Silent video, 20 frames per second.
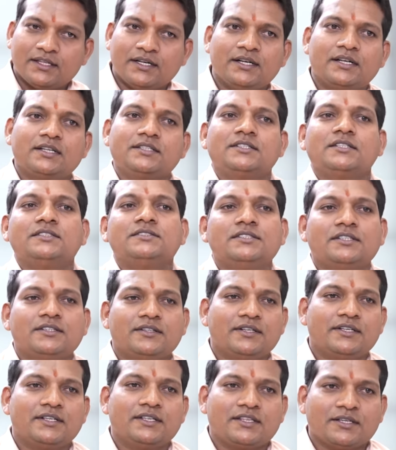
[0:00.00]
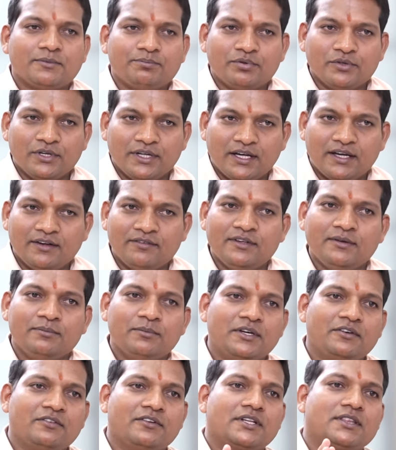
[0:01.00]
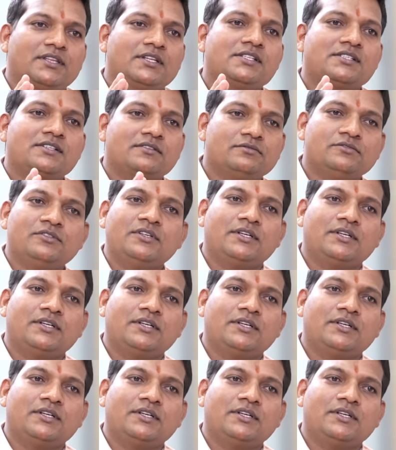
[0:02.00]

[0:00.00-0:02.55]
తండ్రి చేసినటువంటి తప్పులు ఏవి మీకు వర్తించవు